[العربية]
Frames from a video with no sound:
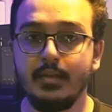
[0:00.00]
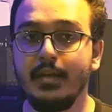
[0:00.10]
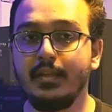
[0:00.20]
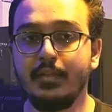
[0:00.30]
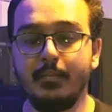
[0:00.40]

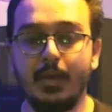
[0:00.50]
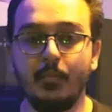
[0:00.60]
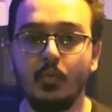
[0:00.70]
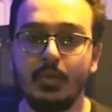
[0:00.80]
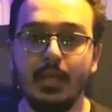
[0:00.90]
كانت
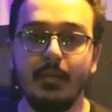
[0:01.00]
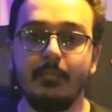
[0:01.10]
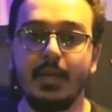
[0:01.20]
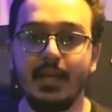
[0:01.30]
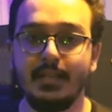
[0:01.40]
معمولة
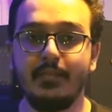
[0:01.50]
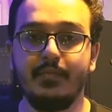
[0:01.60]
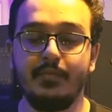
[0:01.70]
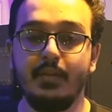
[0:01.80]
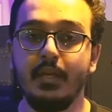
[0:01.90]
بهدف